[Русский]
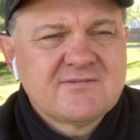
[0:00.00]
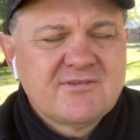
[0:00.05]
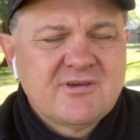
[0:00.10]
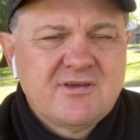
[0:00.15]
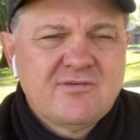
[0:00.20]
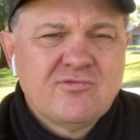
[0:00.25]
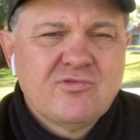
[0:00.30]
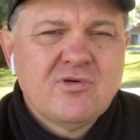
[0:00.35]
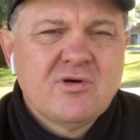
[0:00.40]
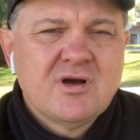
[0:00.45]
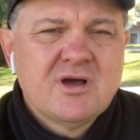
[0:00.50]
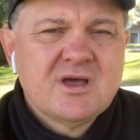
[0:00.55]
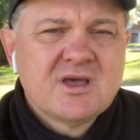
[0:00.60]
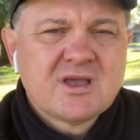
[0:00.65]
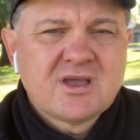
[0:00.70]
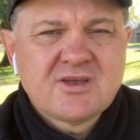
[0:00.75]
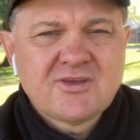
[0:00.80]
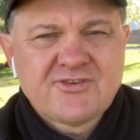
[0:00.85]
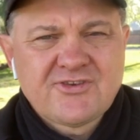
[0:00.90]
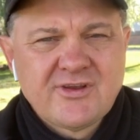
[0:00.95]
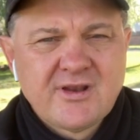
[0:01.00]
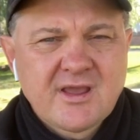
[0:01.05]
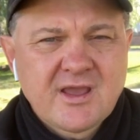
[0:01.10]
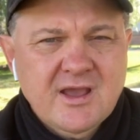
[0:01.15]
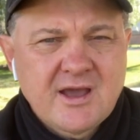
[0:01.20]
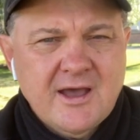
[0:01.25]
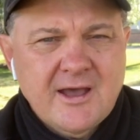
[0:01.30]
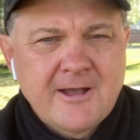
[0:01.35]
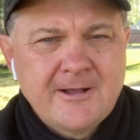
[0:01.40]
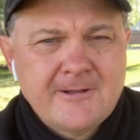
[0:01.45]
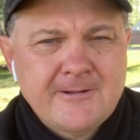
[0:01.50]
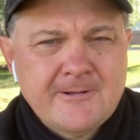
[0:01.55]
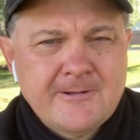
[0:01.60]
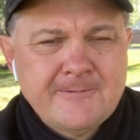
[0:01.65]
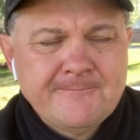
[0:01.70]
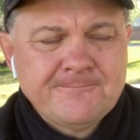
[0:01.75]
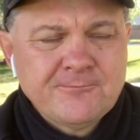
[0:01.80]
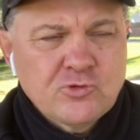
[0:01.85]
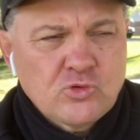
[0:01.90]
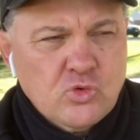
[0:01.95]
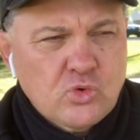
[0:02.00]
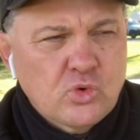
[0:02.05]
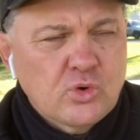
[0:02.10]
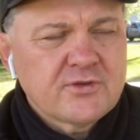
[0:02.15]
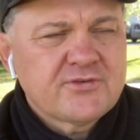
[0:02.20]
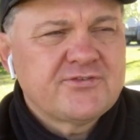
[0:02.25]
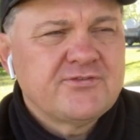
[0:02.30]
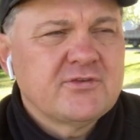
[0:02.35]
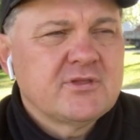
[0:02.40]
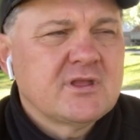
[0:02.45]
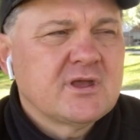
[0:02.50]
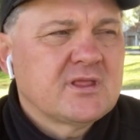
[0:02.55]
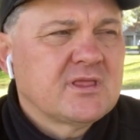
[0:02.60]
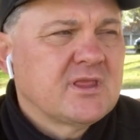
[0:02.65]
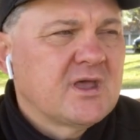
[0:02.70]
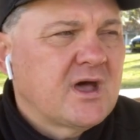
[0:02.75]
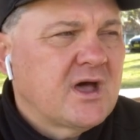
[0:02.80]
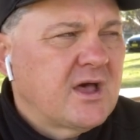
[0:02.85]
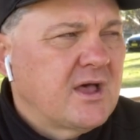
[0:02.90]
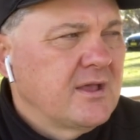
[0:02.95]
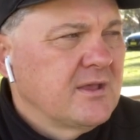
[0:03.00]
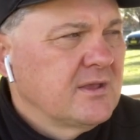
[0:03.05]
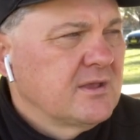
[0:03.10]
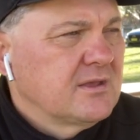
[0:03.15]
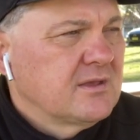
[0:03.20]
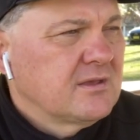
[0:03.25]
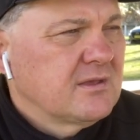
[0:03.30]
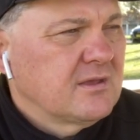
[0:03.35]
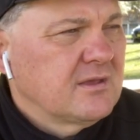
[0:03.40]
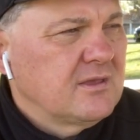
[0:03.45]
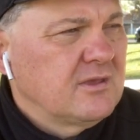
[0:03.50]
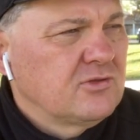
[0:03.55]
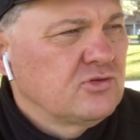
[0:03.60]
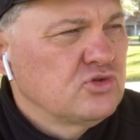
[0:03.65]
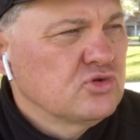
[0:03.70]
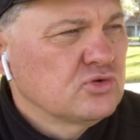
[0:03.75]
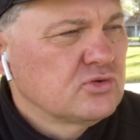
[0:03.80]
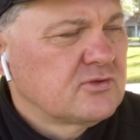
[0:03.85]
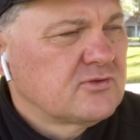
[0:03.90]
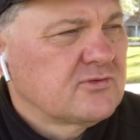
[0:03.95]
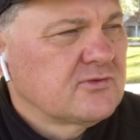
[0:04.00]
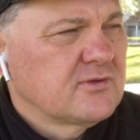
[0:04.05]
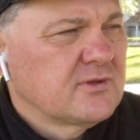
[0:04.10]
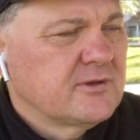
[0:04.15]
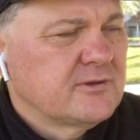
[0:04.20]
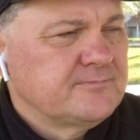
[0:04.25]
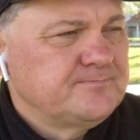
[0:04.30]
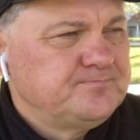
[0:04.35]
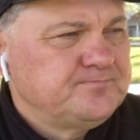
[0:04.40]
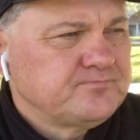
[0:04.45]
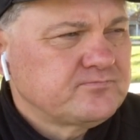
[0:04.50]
своего кошелька. Ну, косвенно, да, э, идут э,